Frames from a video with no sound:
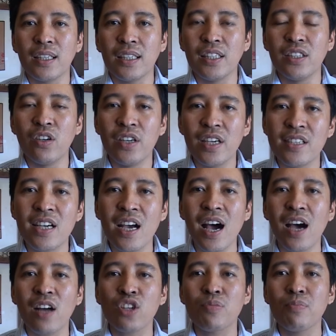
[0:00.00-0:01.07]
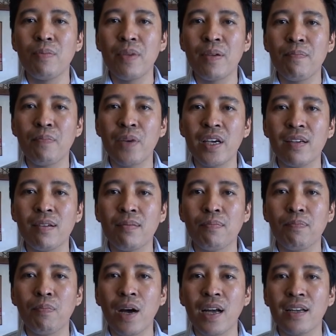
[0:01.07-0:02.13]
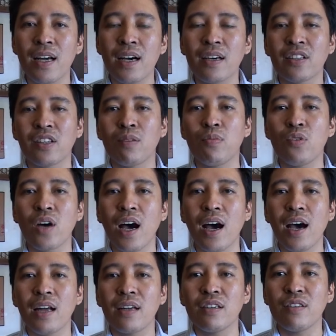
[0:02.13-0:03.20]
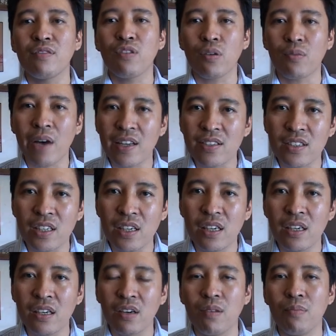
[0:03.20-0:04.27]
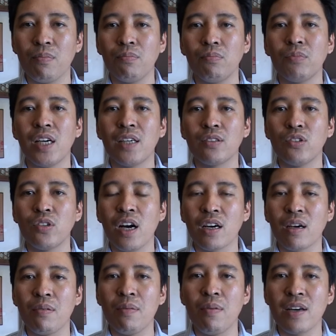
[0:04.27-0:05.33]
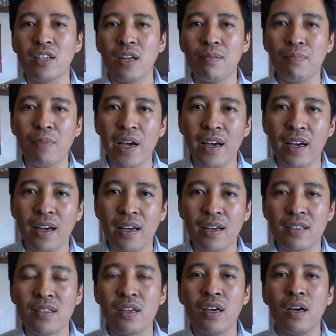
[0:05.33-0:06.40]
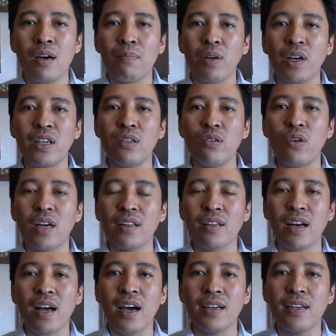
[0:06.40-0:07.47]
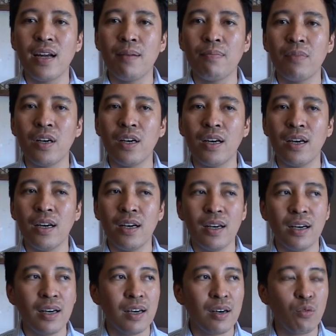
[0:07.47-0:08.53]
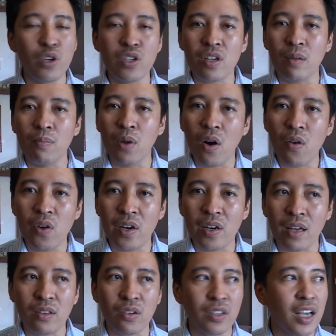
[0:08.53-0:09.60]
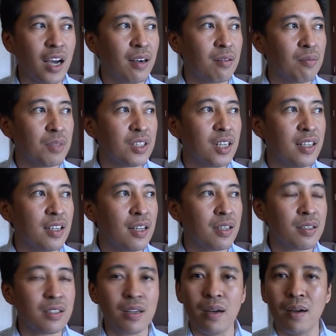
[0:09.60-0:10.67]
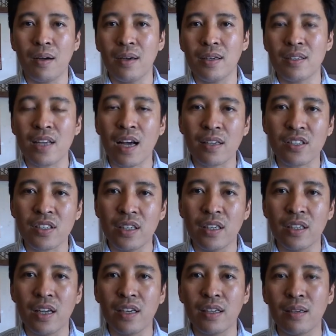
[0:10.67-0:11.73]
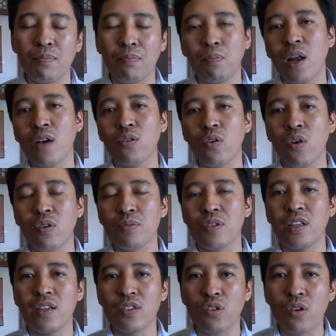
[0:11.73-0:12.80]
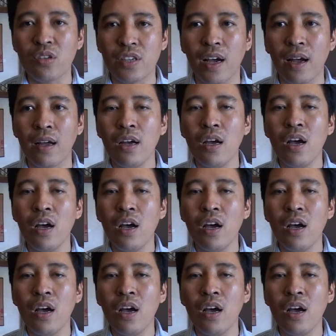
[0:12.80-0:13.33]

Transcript: Indonesia harus memimpin pada keterbukaan informasi dan juga kebebasan pers, perlindungan terhadap uh, whistleblower atau yang menjadi uh, saksi dari pelaku korupsi dan seterusnya.